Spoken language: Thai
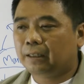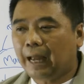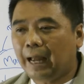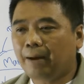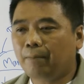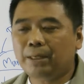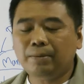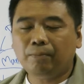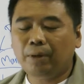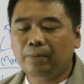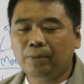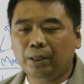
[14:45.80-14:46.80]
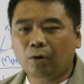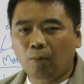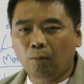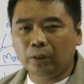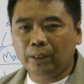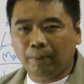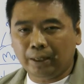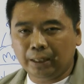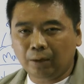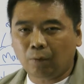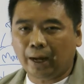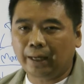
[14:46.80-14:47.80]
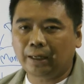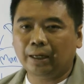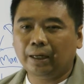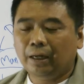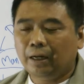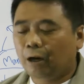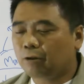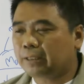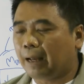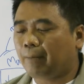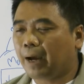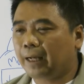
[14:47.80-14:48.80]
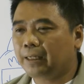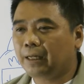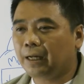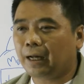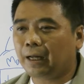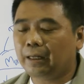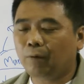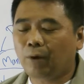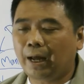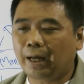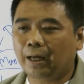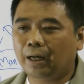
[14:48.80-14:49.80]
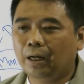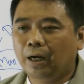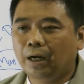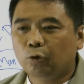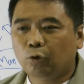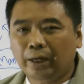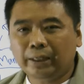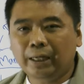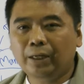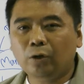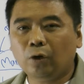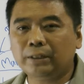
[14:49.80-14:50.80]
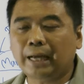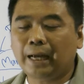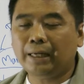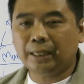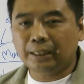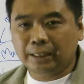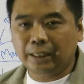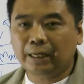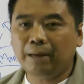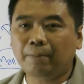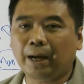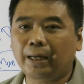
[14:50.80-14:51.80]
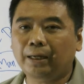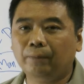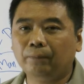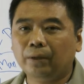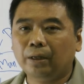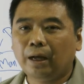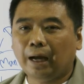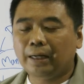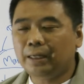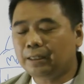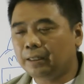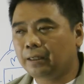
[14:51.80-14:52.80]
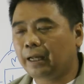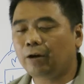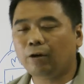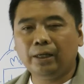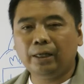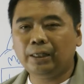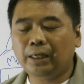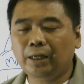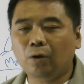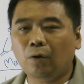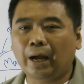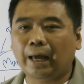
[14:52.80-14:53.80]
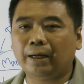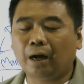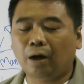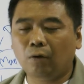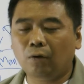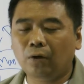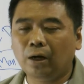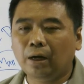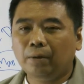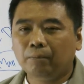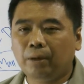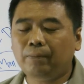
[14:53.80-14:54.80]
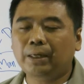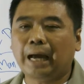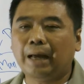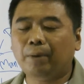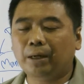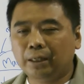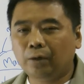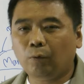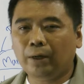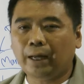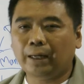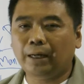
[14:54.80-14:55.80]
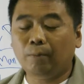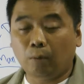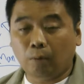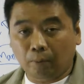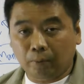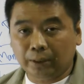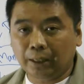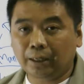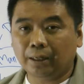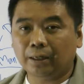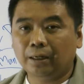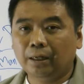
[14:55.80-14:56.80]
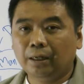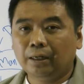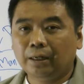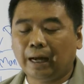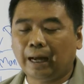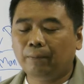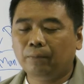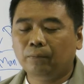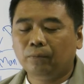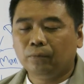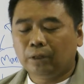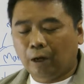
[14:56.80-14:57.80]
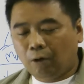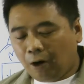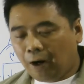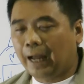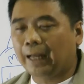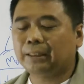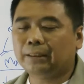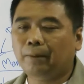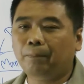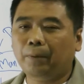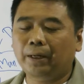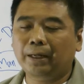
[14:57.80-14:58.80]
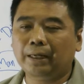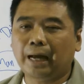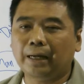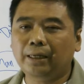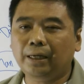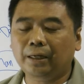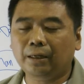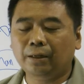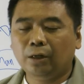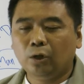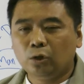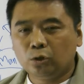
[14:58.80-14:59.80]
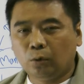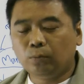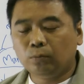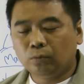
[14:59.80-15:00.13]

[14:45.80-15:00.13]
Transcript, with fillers: ถ้าไม่ไม่มีข้อมูลที่บันทึกไว้ เราสามารถที่จะเรียกว่า tracking โดยใช้เช็คชีตได้ไหม อันนี้คือในกรณีที่โรงงานเขาไม่มีการบันทึกไว้ในระบบคอมพิวเตอร์นะครับ เราก็อาจจะจำเป็นในการที่จะสุ่ม